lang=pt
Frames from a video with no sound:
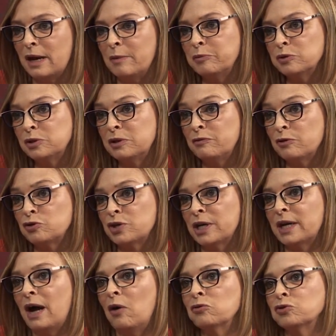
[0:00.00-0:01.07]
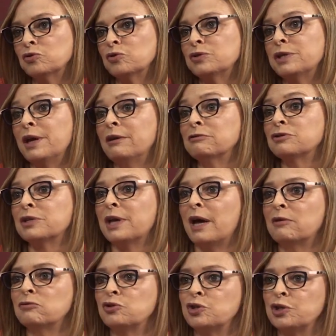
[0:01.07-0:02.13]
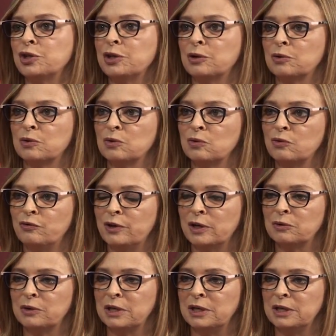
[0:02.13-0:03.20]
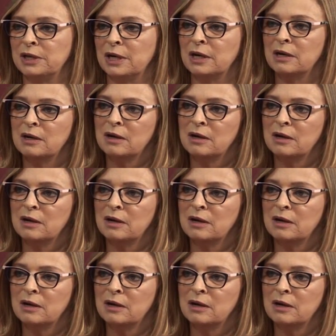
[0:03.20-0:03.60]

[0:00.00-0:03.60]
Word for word: É possível chegar aos 200, que era o dinheiro que o governo queria